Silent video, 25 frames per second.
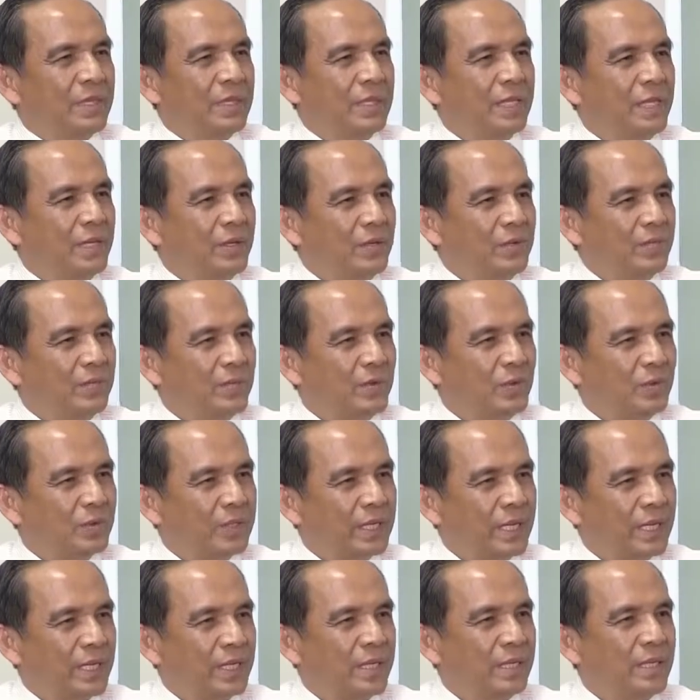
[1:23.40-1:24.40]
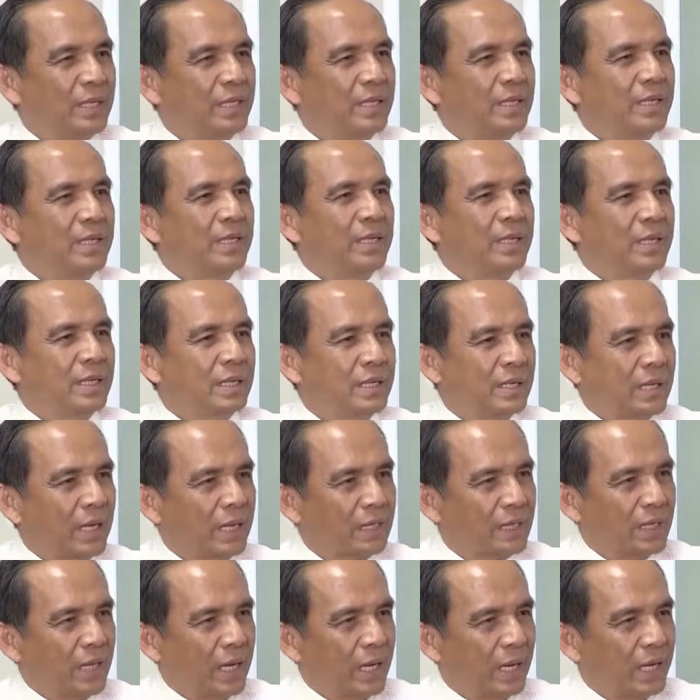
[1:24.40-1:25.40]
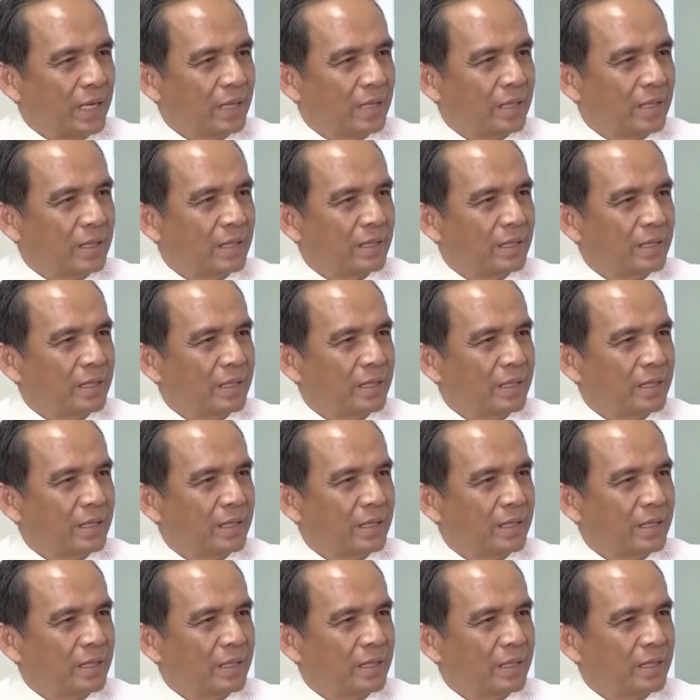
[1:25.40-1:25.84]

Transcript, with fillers: nếu một cái căn nhà